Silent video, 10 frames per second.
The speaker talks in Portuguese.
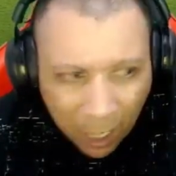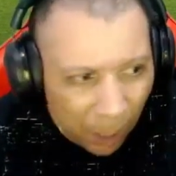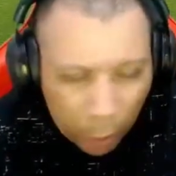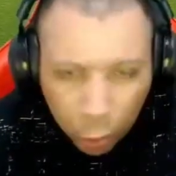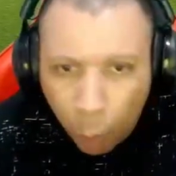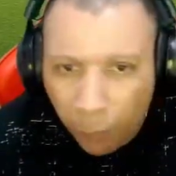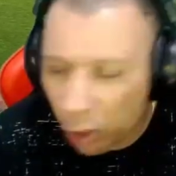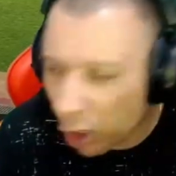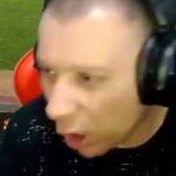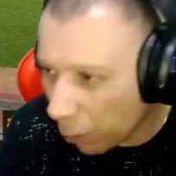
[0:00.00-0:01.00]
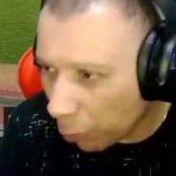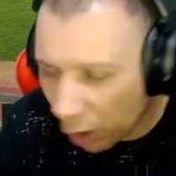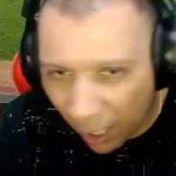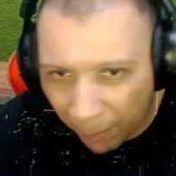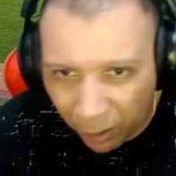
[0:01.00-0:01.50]
Gabriel, desculpa não ter te respondido
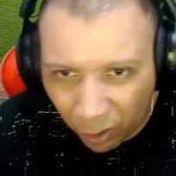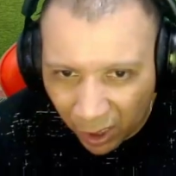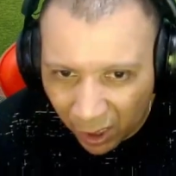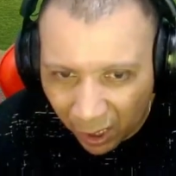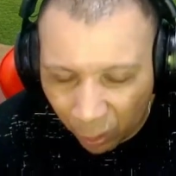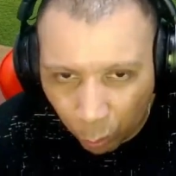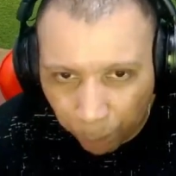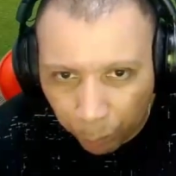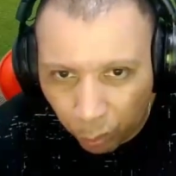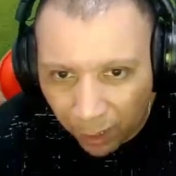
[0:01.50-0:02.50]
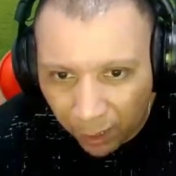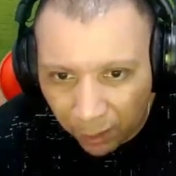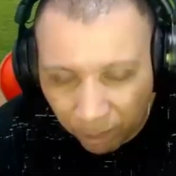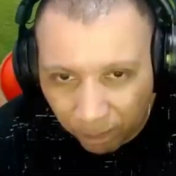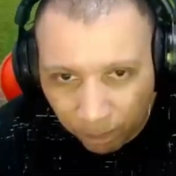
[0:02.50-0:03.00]
lá, mano, chat lá. Tô cara.
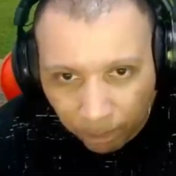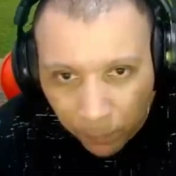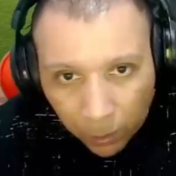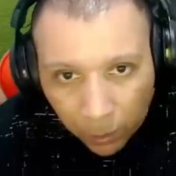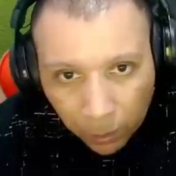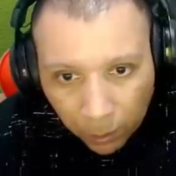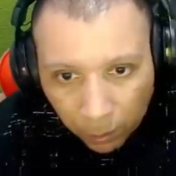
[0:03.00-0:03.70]
Né? Não.